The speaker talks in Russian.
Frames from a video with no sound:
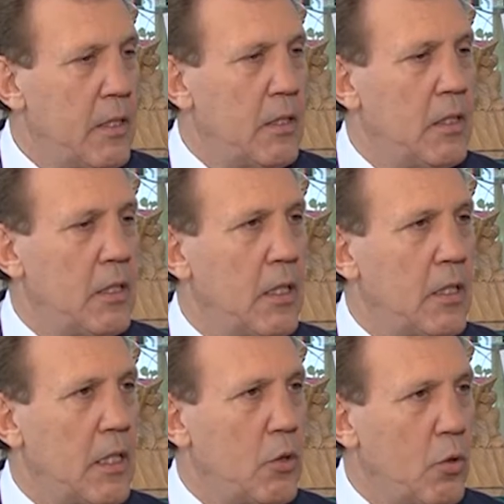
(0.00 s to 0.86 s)
одесситы –
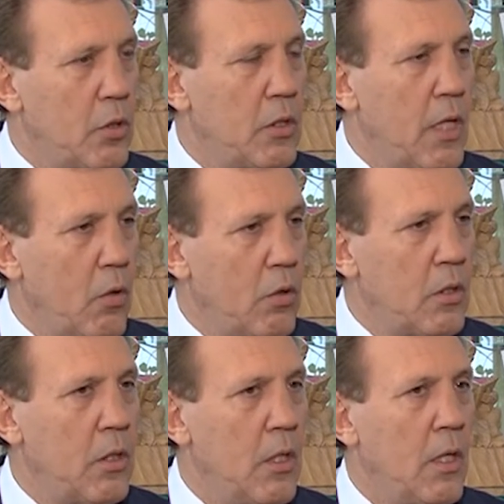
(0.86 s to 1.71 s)
это тот
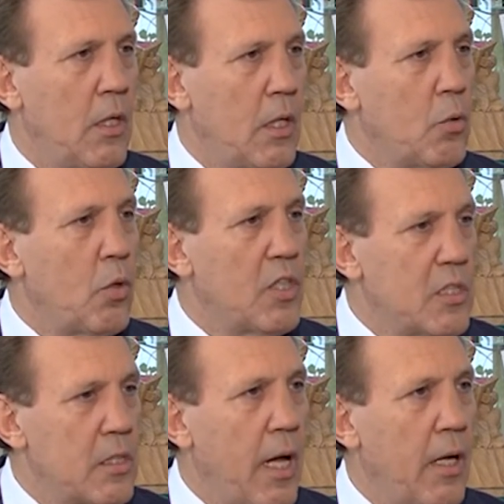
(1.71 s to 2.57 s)
народ, который
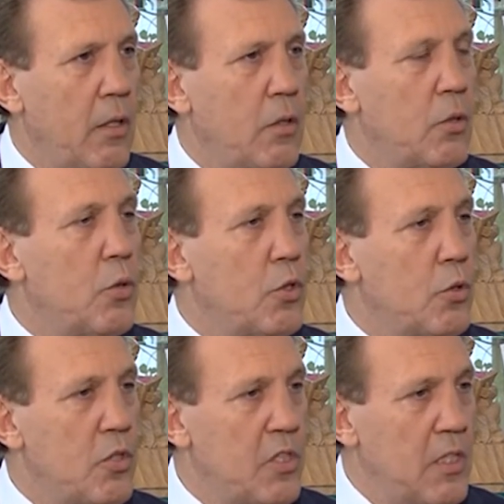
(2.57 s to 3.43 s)
знает, кто
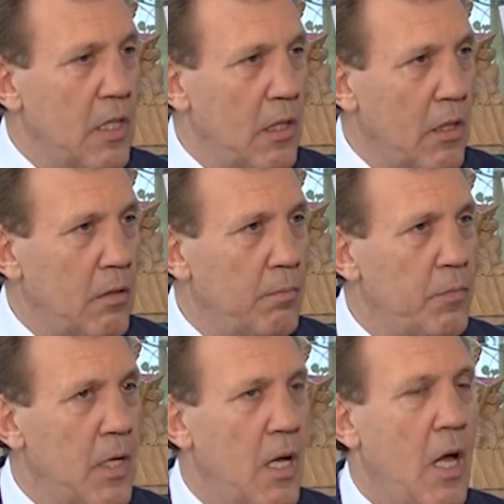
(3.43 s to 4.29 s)
что сделал.
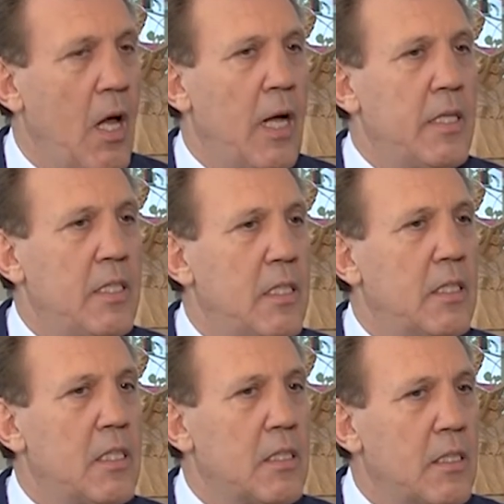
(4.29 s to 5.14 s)

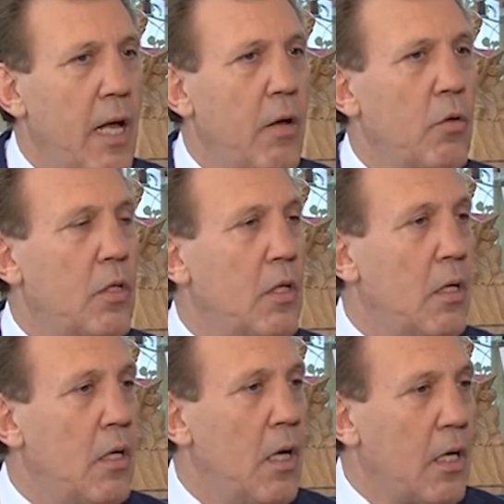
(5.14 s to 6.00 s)
Одесситы знают,
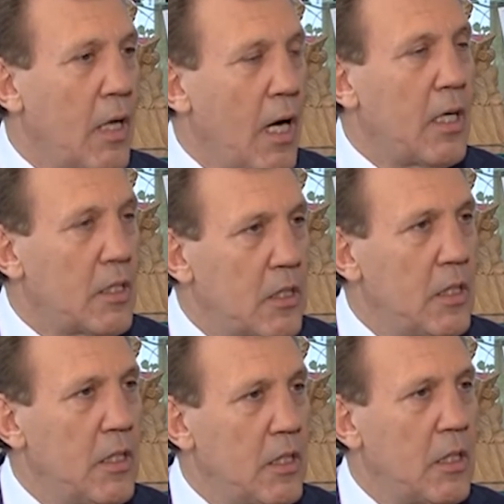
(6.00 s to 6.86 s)
как
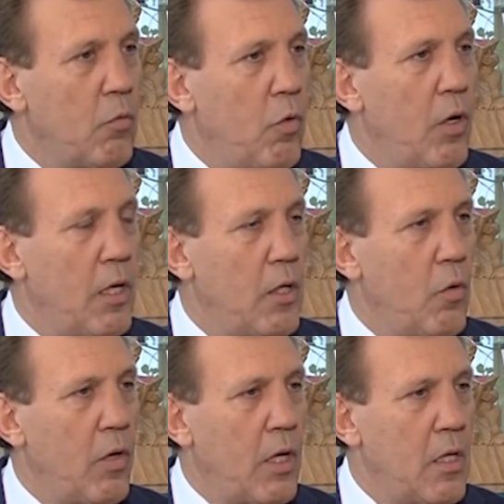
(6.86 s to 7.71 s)
оценить того или
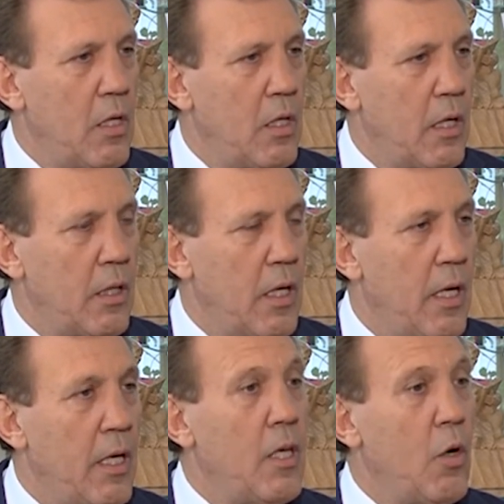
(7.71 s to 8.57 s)
иного
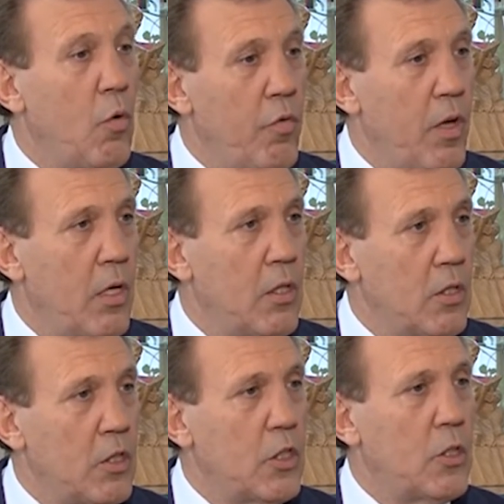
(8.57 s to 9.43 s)
кандидата. И я
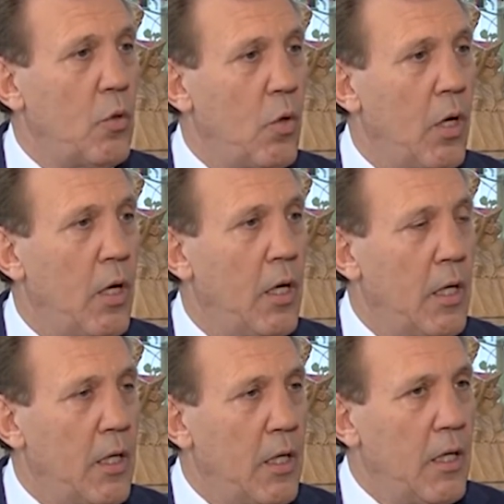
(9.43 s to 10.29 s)
уверен, что
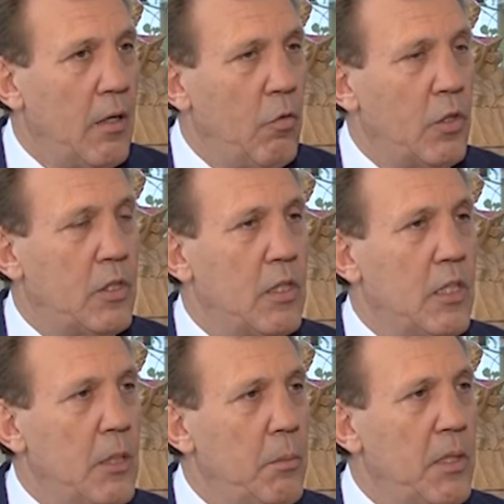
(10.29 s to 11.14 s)

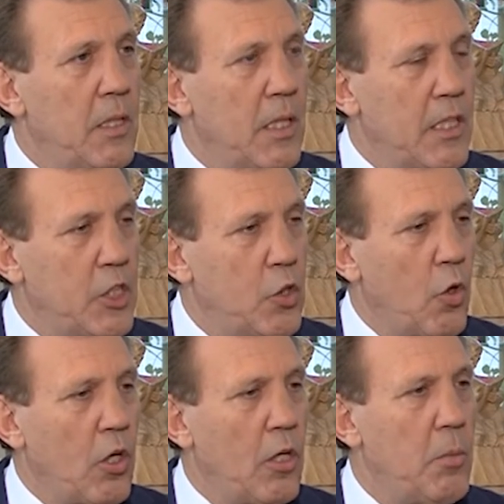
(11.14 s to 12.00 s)
вот именно
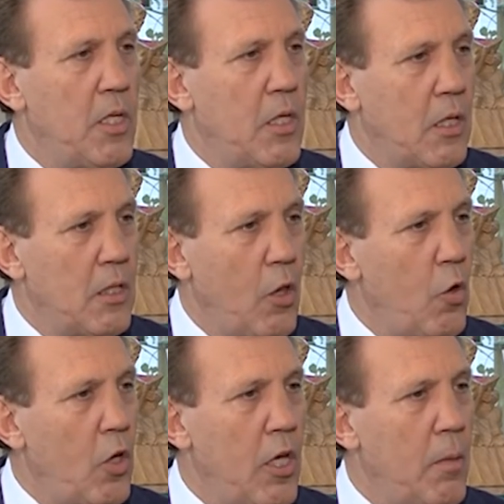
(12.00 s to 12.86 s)
черными
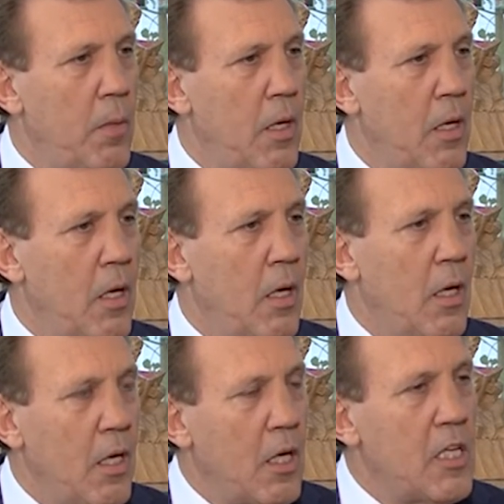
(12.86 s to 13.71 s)
технологиями
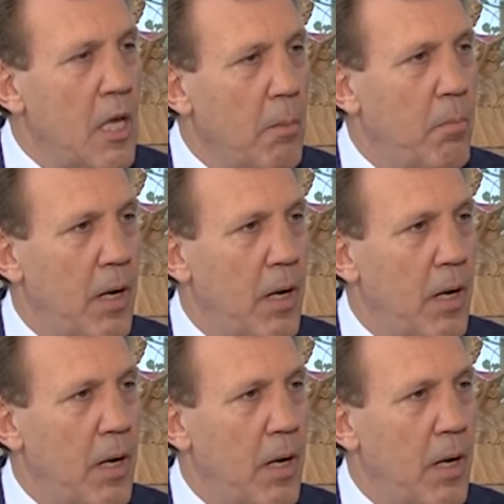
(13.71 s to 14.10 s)
их не